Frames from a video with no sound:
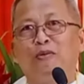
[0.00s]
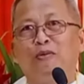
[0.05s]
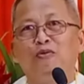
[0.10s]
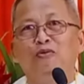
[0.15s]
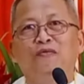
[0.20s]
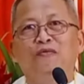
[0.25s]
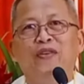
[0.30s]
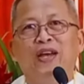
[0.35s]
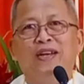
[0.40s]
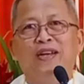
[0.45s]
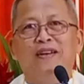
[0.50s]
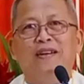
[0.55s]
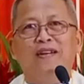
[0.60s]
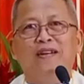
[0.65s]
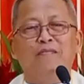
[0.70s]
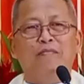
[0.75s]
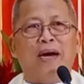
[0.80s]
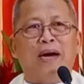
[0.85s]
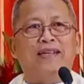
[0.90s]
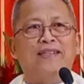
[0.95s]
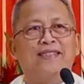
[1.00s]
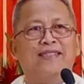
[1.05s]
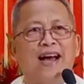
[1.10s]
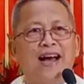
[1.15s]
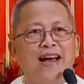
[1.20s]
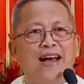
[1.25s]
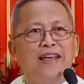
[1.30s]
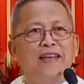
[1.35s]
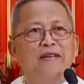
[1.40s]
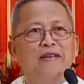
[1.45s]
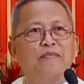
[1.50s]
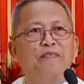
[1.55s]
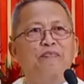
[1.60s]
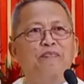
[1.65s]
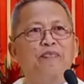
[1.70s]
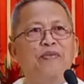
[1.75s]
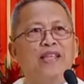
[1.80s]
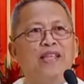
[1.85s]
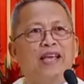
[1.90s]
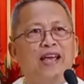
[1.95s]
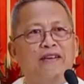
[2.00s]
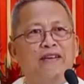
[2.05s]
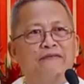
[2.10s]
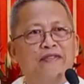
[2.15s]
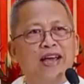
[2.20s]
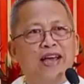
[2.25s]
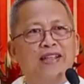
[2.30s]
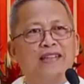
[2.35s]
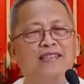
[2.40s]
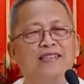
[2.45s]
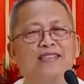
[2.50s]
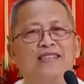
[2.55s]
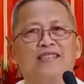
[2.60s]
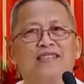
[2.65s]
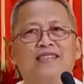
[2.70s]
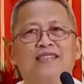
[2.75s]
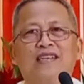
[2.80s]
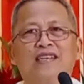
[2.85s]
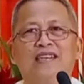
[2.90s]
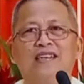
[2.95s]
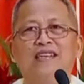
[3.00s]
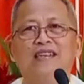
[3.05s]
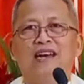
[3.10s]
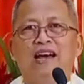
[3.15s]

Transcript: proven by time, events,